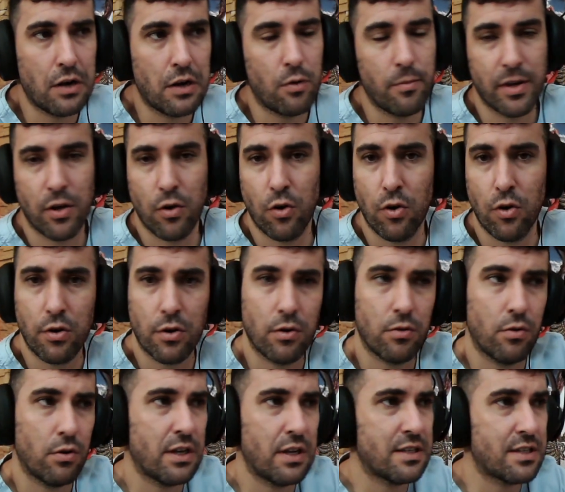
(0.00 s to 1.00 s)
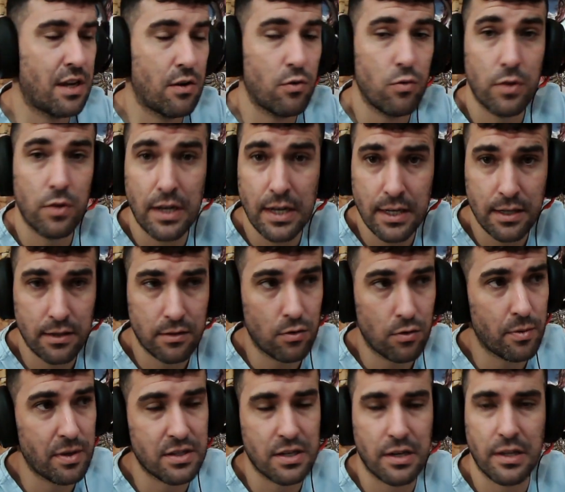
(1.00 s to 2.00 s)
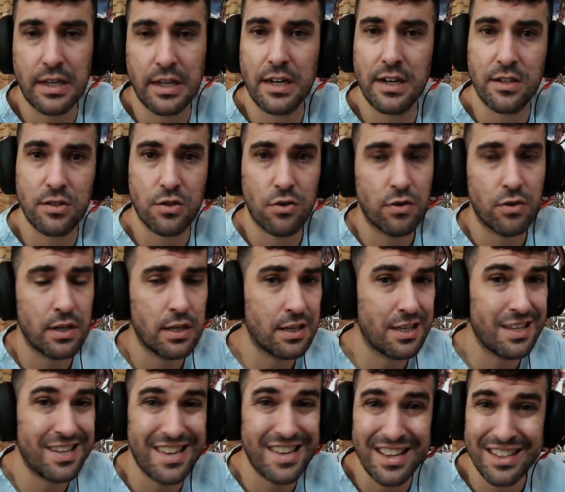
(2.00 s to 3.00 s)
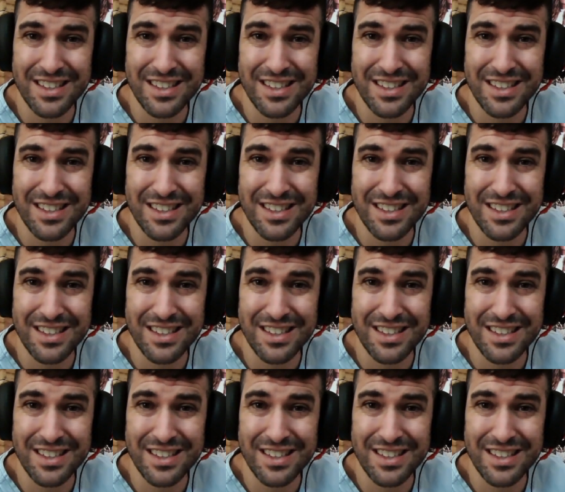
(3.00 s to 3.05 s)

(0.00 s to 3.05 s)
A lo mejor, hola, saluda, no voy a hacer declaraciones y ya